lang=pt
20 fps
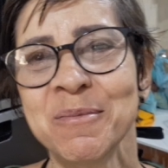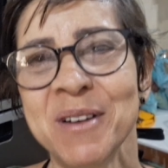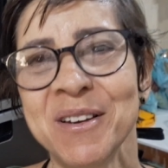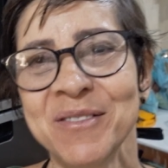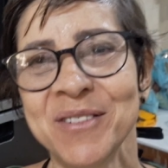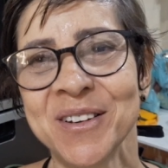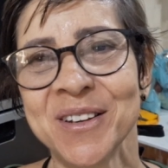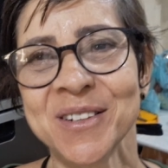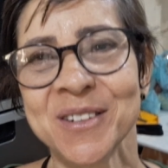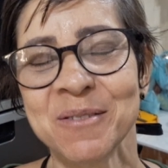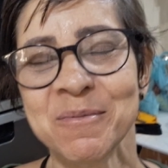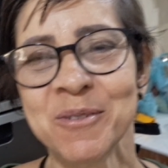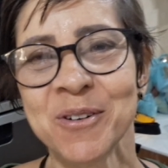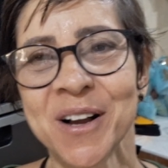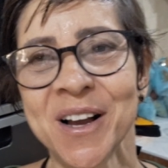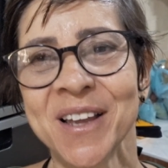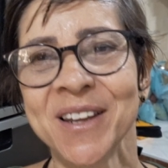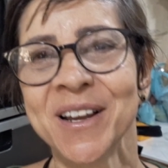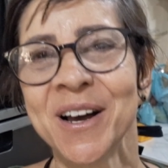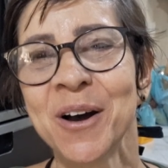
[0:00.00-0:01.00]
Bem-vindos ao meu
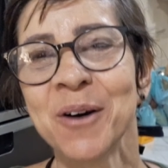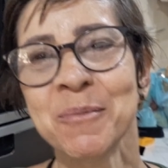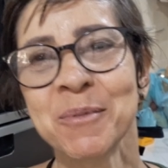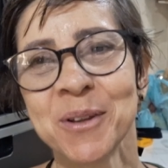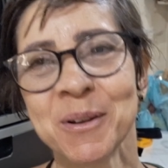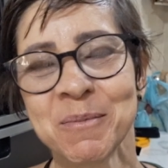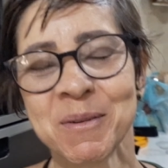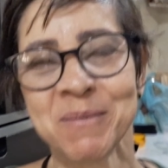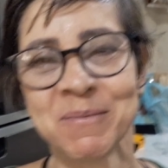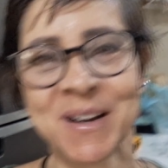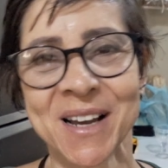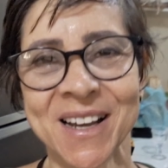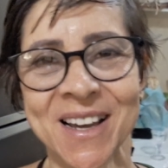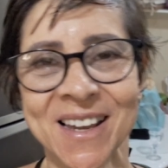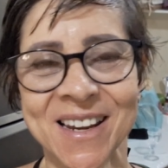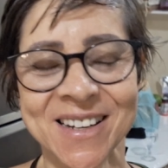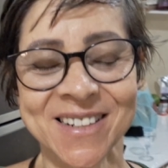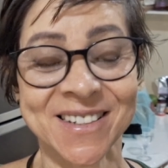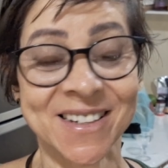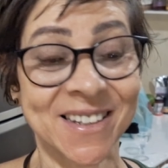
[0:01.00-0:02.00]
canal, meu nome é
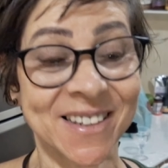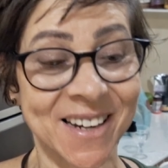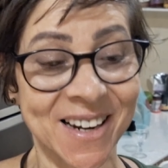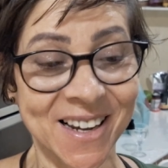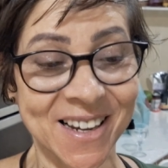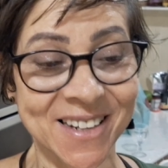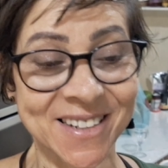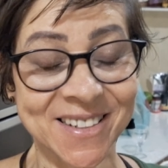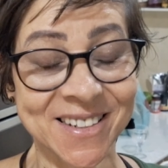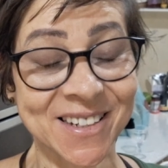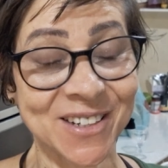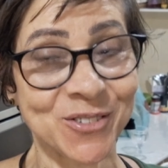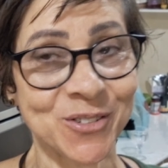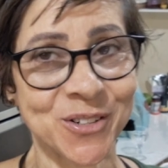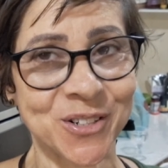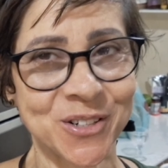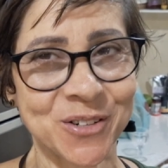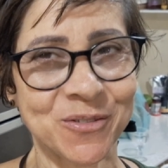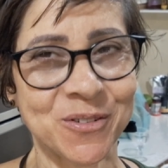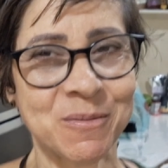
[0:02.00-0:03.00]
Margarete Andrade e
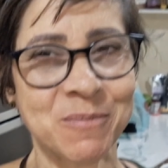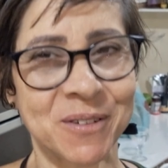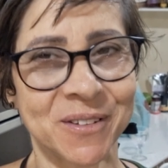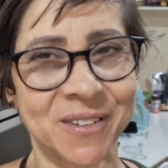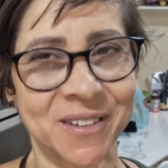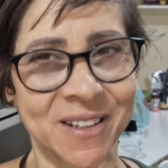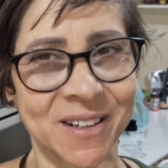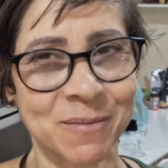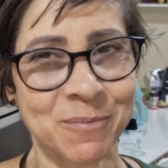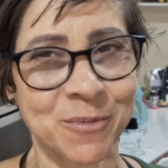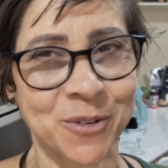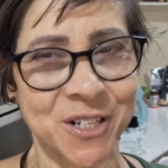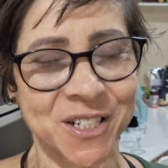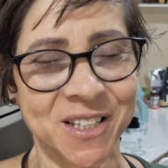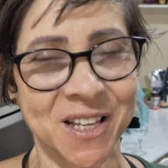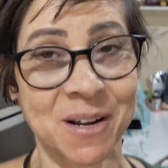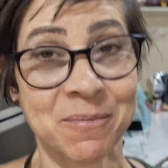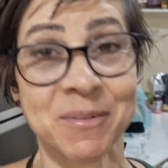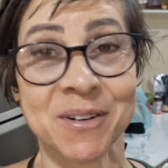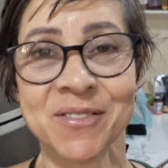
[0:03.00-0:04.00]
hoje eu vou
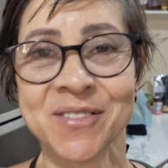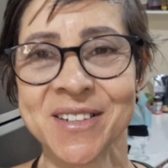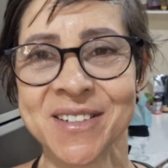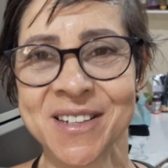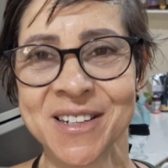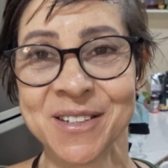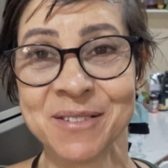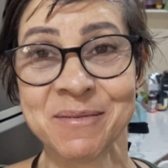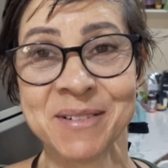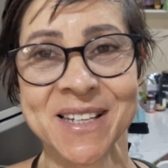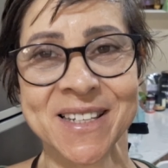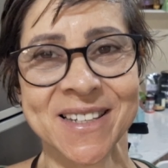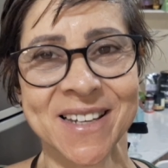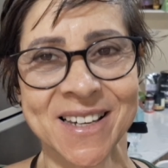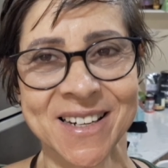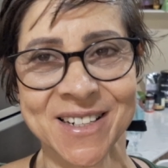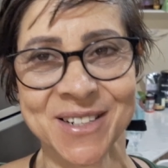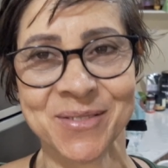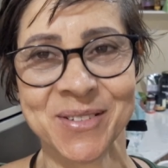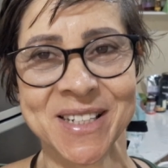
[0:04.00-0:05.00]
mostrar para vocês uma
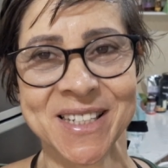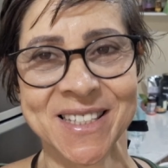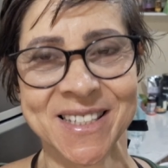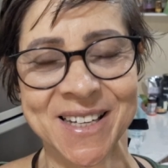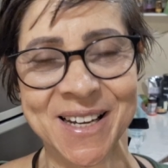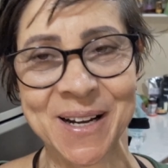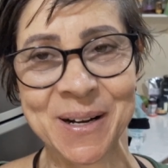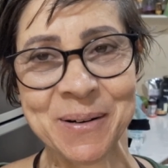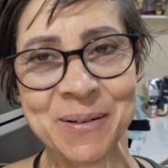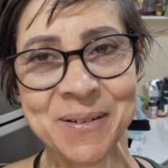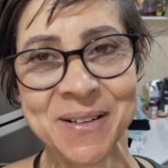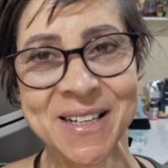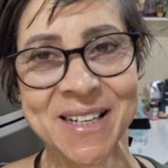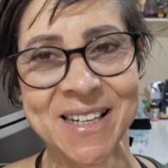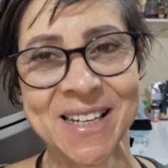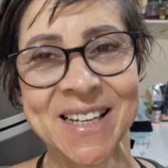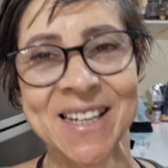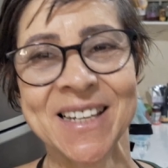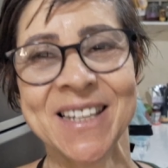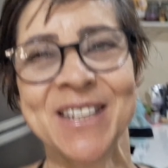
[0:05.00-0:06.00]
série especial
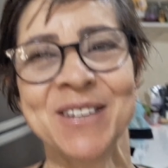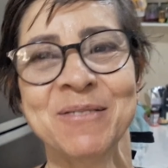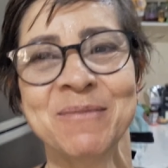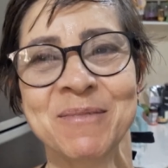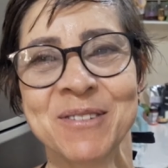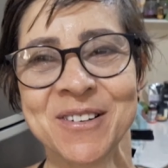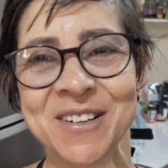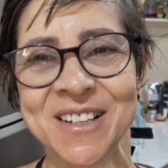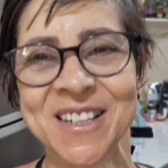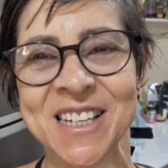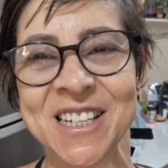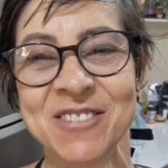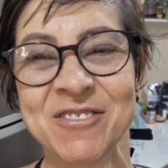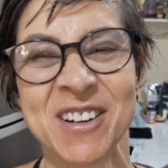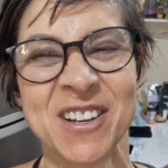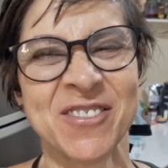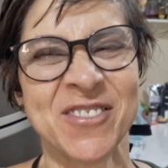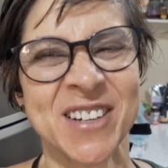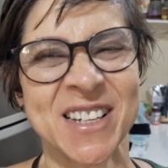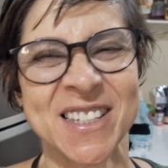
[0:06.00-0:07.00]
que o meu cliente
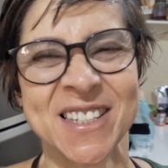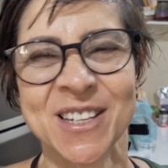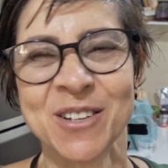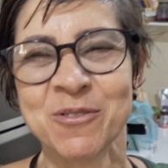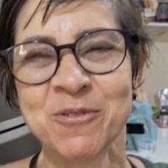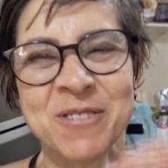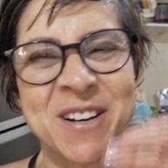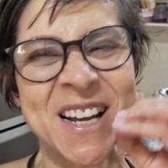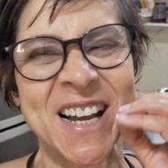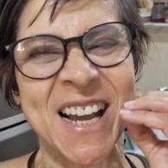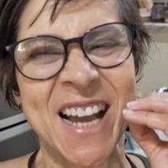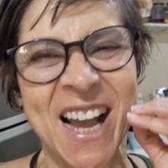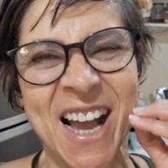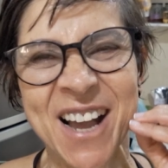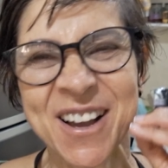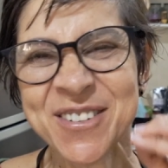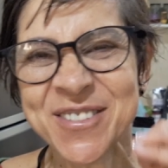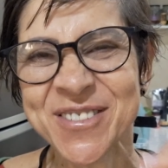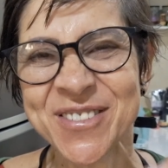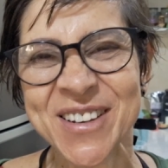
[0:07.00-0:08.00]
vai fazer um
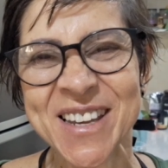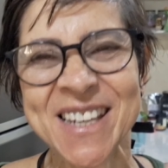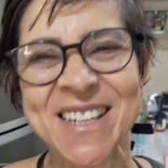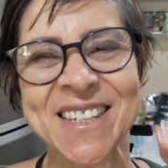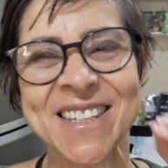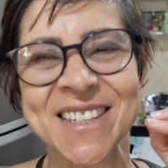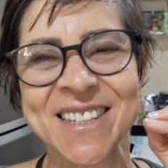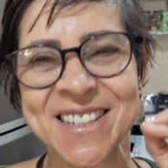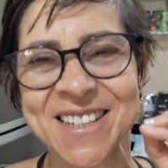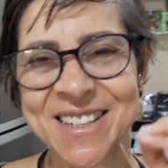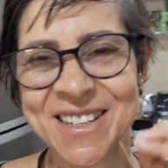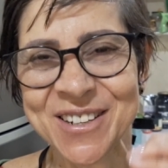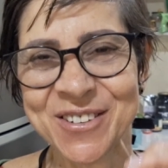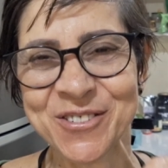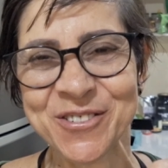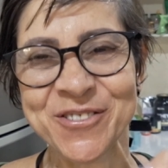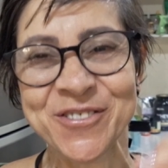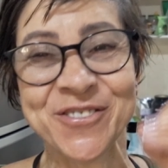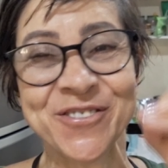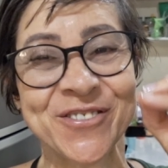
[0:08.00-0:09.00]

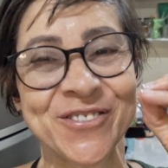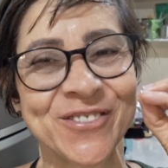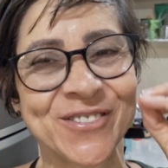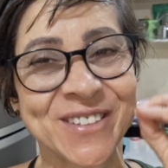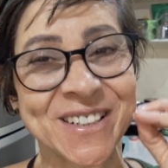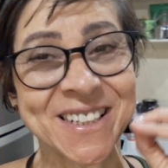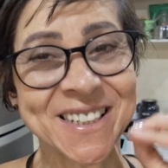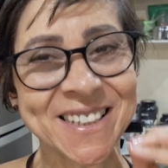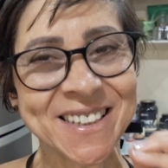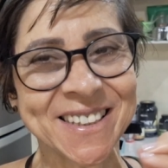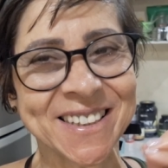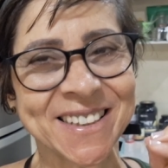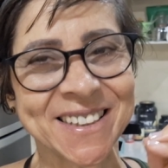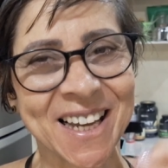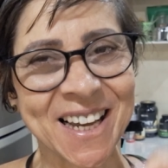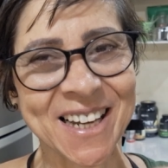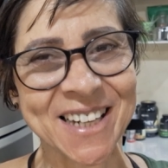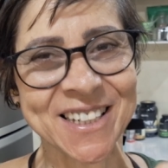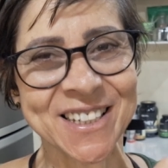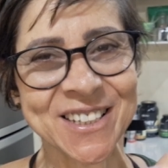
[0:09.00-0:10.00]
cafezinho
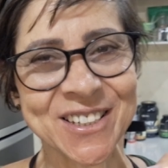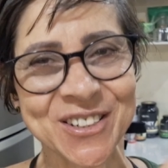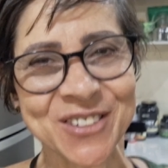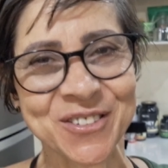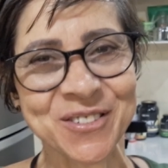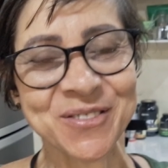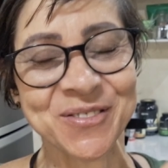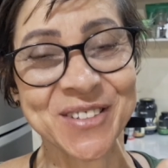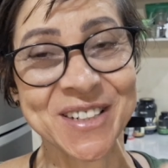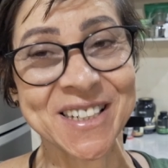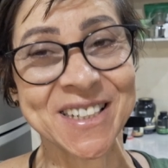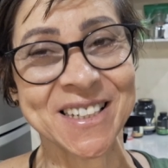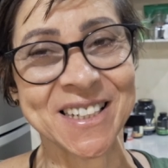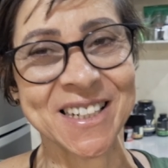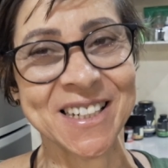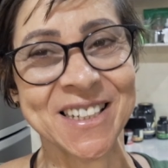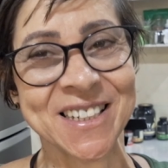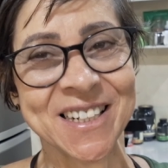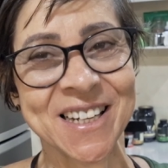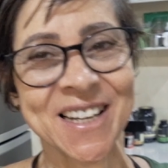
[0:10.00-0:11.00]
fantástico pra
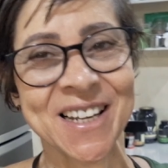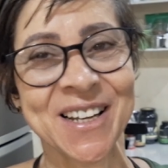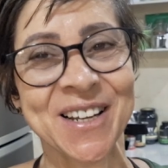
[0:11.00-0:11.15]
gente.